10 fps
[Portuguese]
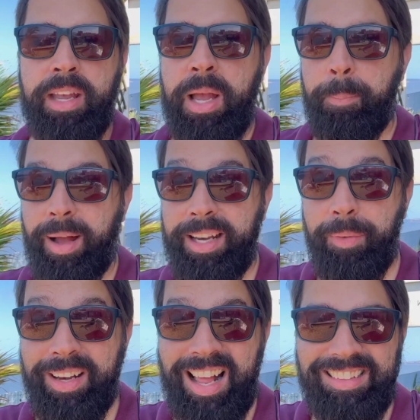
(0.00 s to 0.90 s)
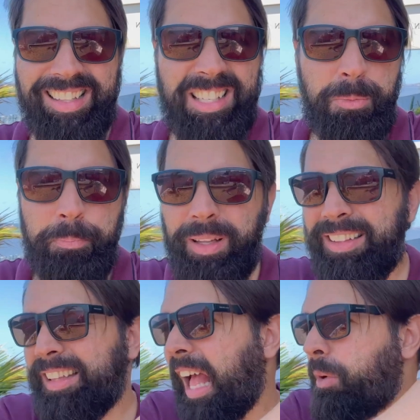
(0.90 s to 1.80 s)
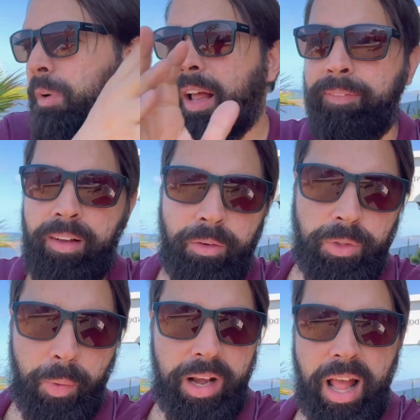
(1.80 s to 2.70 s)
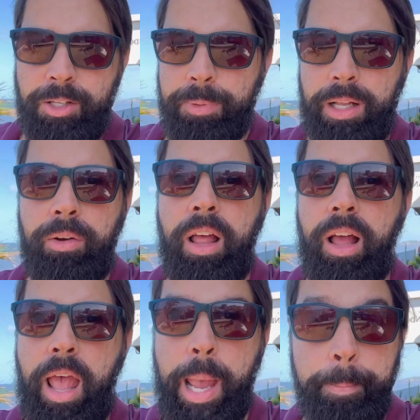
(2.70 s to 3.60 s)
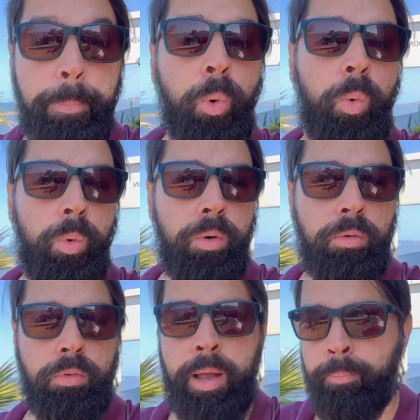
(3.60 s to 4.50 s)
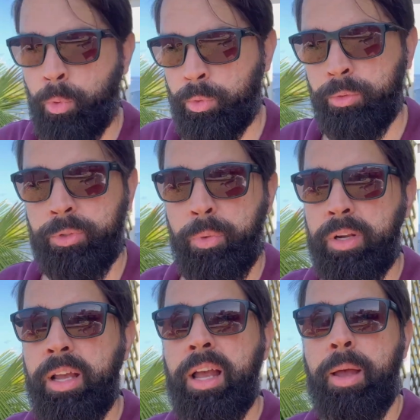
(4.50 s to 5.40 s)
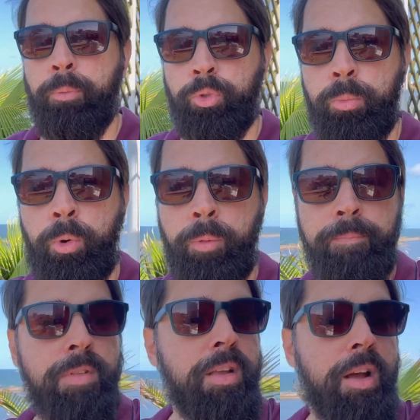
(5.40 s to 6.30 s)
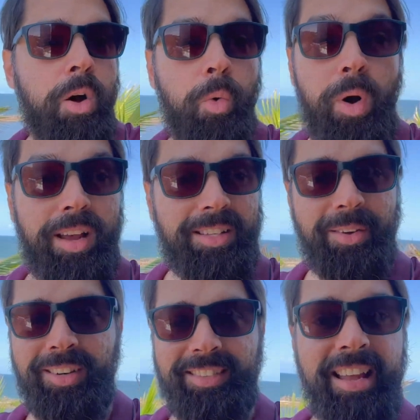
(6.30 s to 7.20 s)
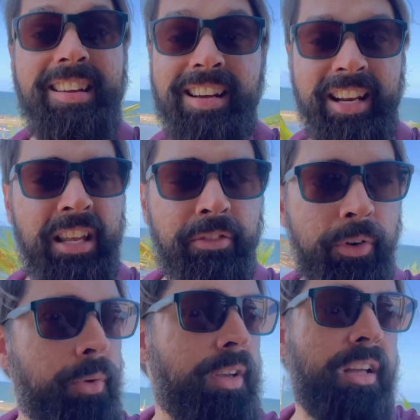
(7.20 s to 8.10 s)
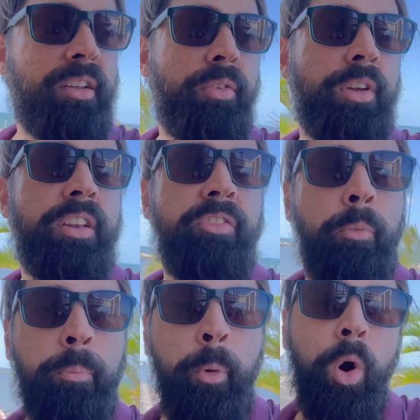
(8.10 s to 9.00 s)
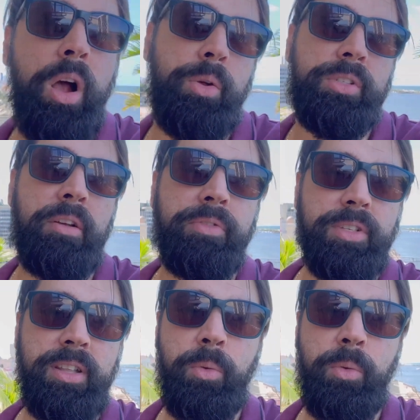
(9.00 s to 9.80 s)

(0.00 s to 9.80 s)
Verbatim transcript: Mas não é nada espetacular, não, não é nada espetacular. É bom, é bom, não tenho o que negar, é muito bom. O restaurante é incrível, incrível, incrível por causa da vista.